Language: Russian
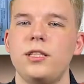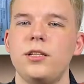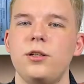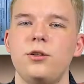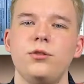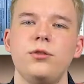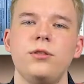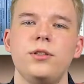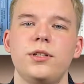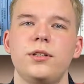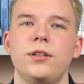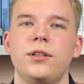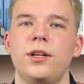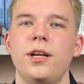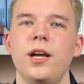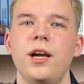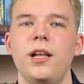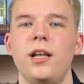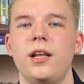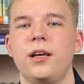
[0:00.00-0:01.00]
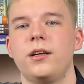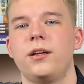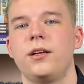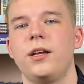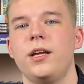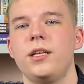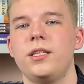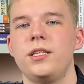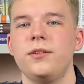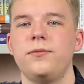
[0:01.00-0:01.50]
люди реально
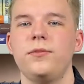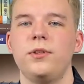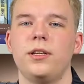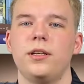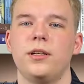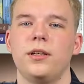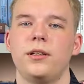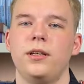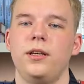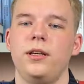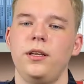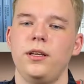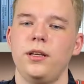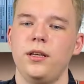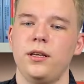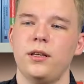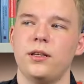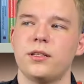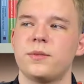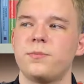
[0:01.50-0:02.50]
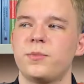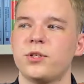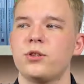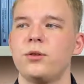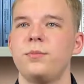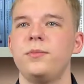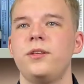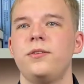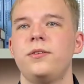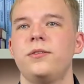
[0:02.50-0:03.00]
креативные и
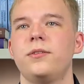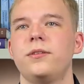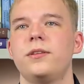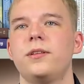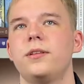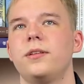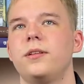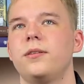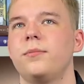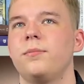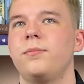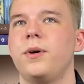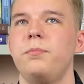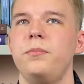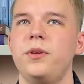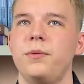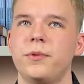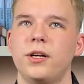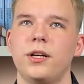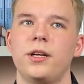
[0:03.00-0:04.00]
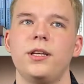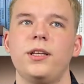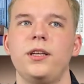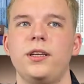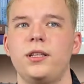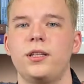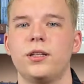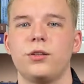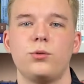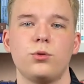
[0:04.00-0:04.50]
способны помимо
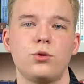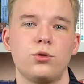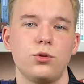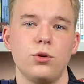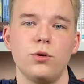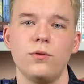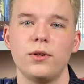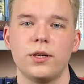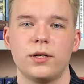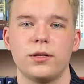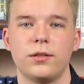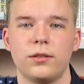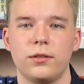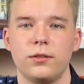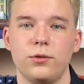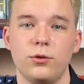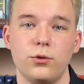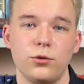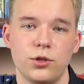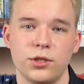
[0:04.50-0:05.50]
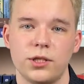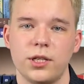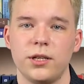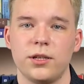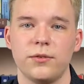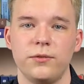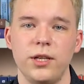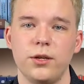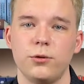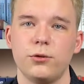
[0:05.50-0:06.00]
каких-то тусовок
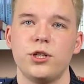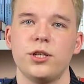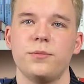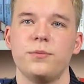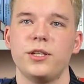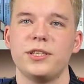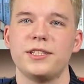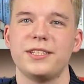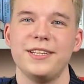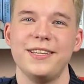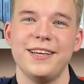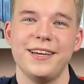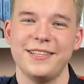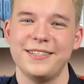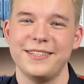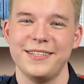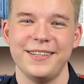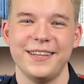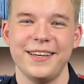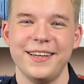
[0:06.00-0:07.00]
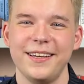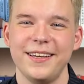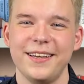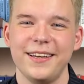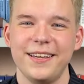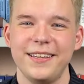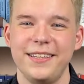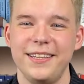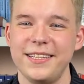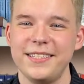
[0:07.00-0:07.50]
дружеских, вне учебных занятий,
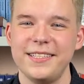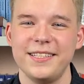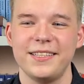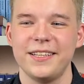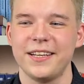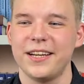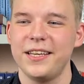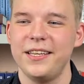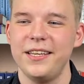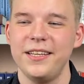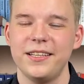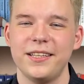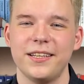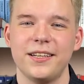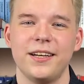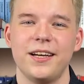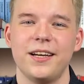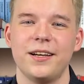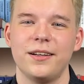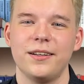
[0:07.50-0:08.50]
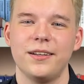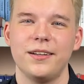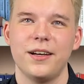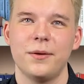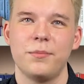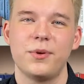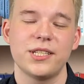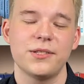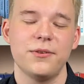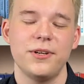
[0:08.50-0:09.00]
ездить на какие-то
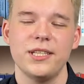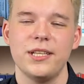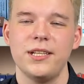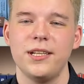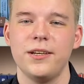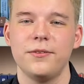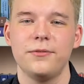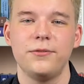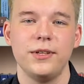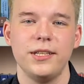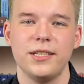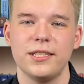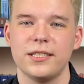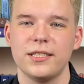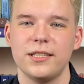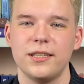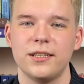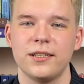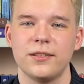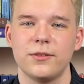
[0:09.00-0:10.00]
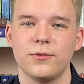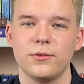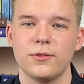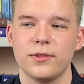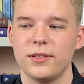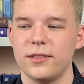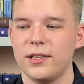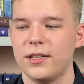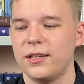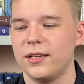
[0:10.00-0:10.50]
образовательные выезды,
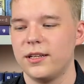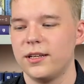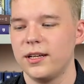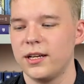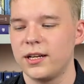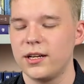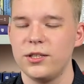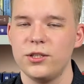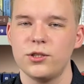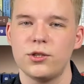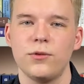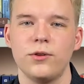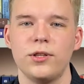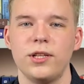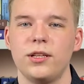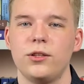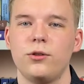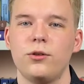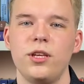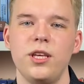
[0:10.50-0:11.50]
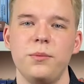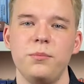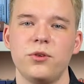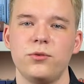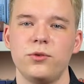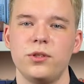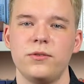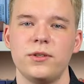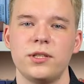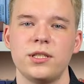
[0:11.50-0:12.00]
а, организованные другими
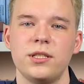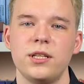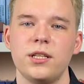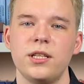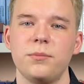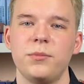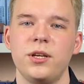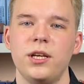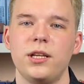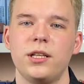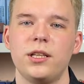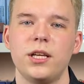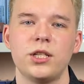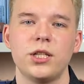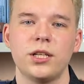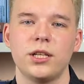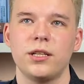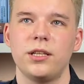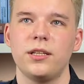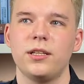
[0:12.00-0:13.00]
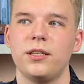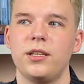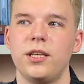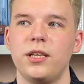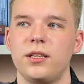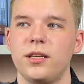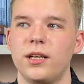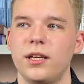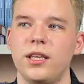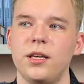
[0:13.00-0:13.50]
университетами или даже
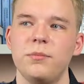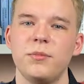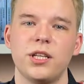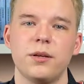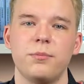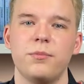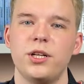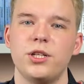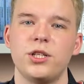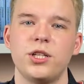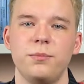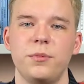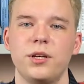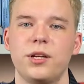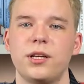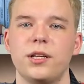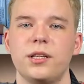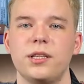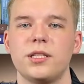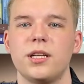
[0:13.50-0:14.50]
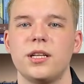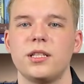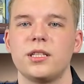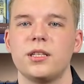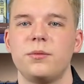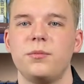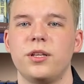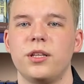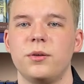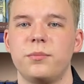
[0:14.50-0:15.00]
какими-то большими
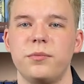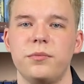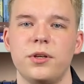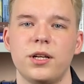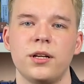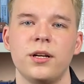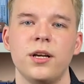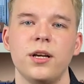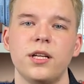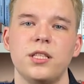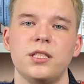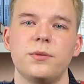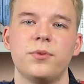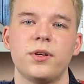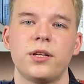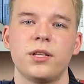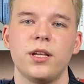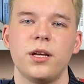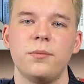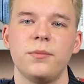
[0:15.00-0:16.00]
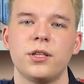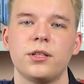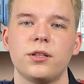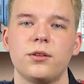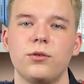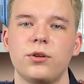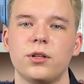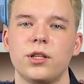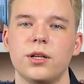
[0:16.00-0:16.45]
организациями, например, департамент города